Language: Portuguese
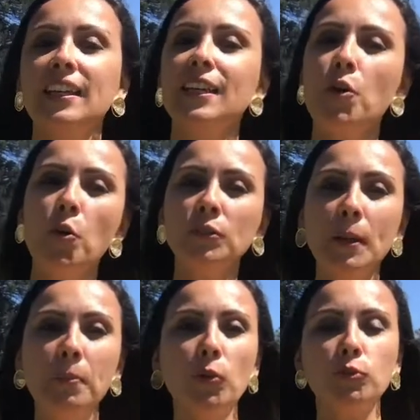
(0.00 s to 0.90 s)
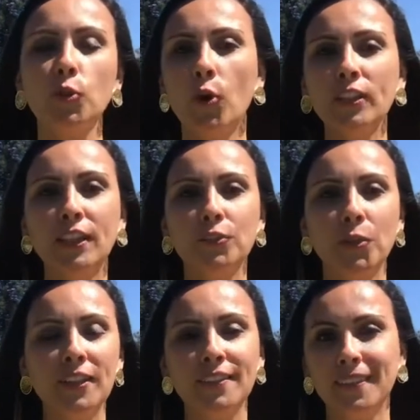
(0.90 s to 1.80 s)
que contemplou toda a
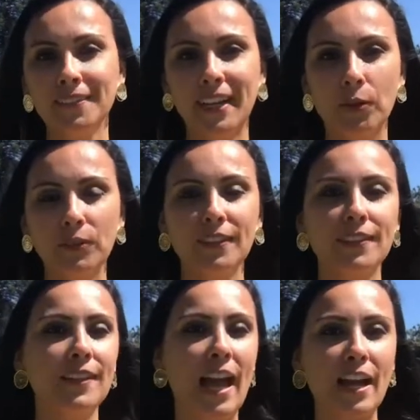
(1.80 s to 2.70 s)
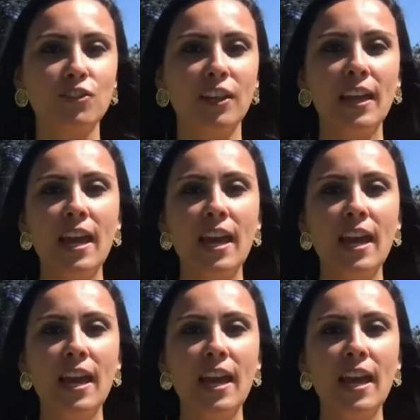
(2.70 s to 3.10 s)
zona central da cidade,